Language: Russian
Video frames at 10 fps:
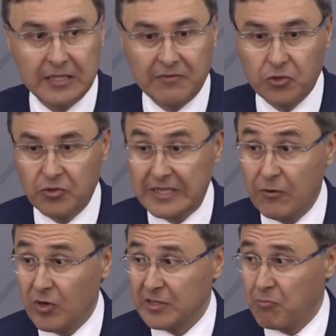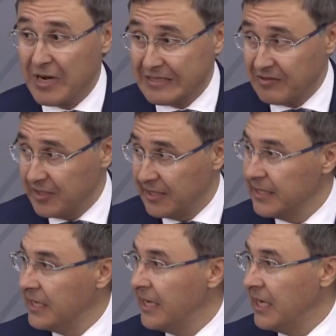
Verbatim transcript: сказав, что если у вас базовое